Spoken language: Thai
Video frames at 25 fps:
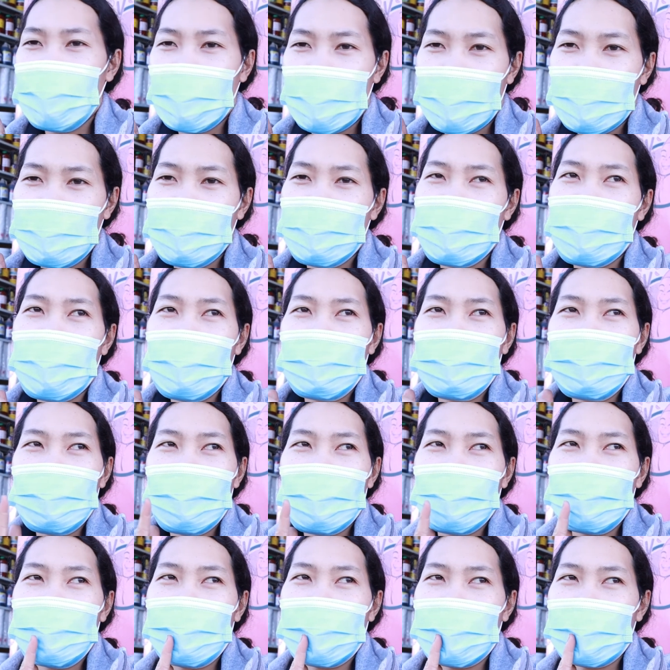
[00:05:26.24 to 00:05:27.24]
มีแค่นี้แหละทุก
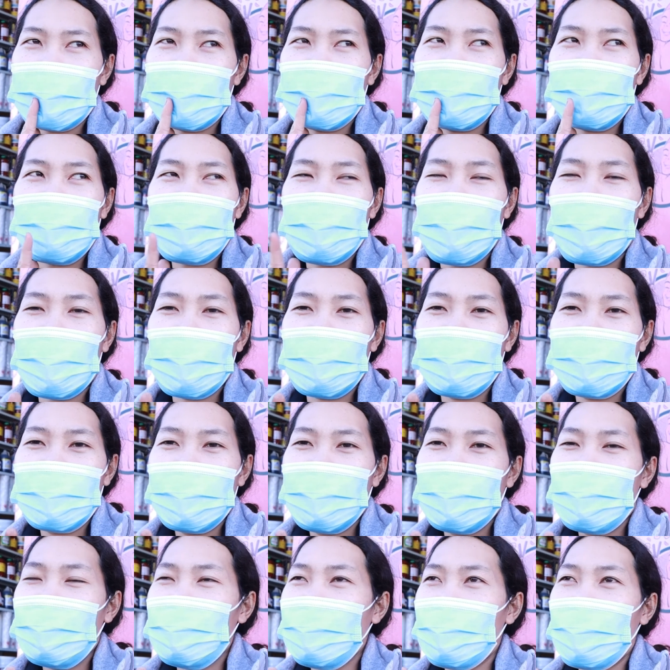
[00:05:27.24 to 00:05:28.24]
คนนะรือก็
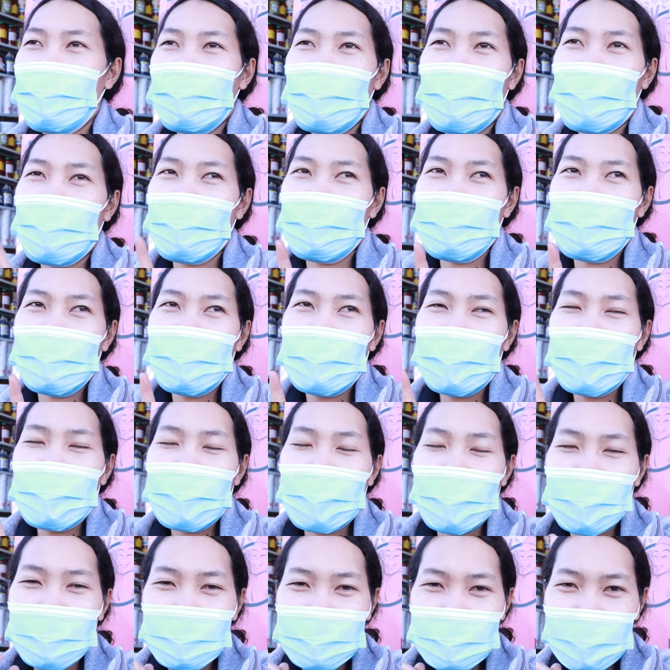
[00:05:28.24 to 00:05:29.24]
คงคง
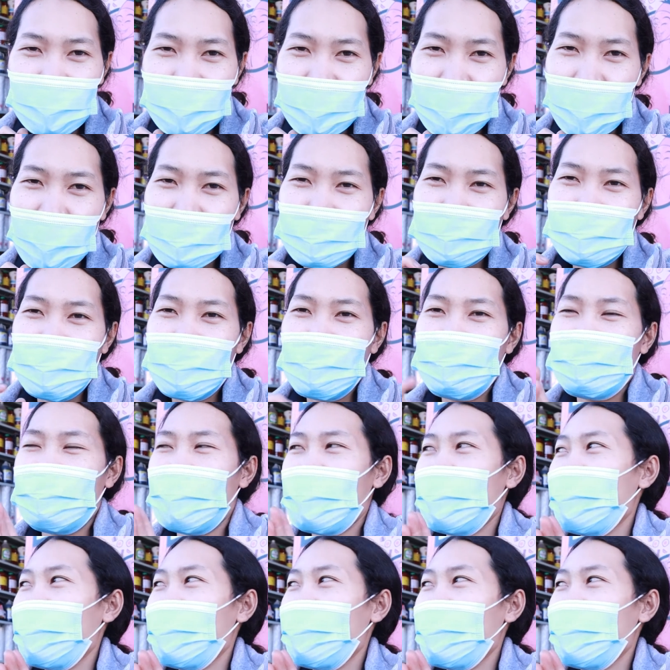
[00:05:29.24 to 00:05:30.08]
ขอตัวลาทุกคนไป